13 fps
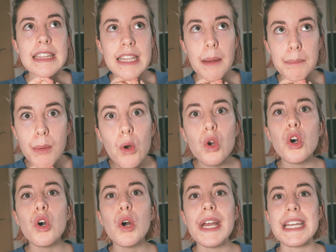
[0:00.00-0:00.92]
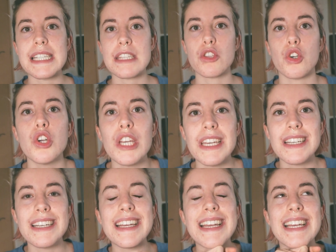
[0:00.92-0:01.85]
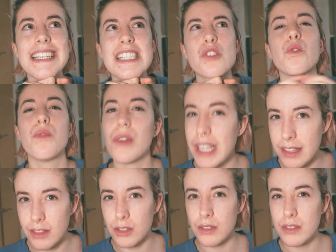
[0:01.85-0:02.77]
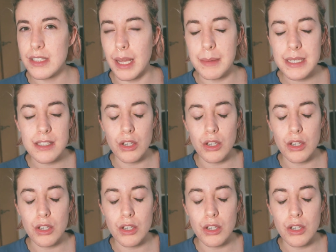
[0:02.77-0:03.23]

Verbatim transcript: tampoco estoy sufriendo, ¿sabes?